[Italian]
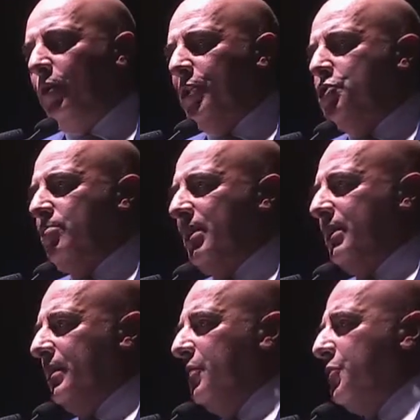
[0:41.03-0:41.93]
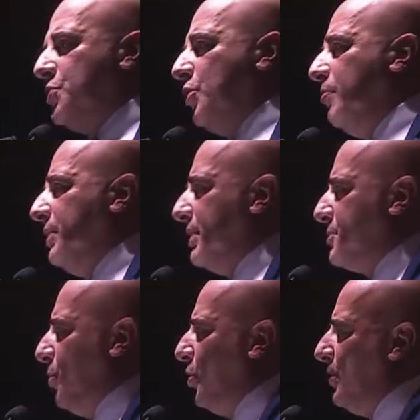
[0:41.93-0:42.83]
in materie difficili come i
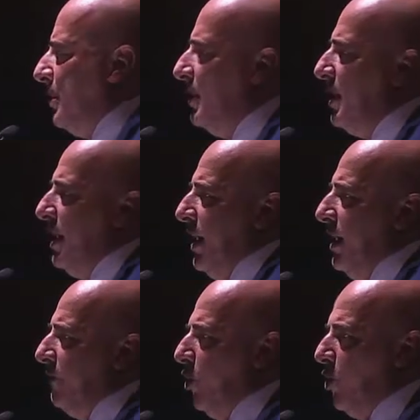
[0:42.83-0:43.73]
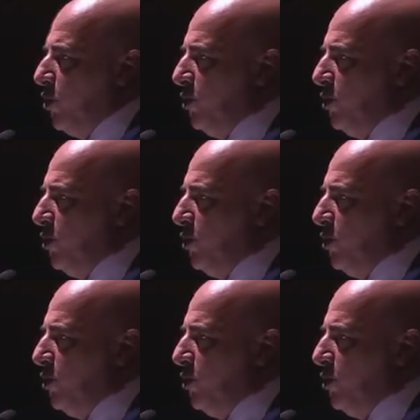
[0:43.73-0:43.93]
trasporti e il lavoro,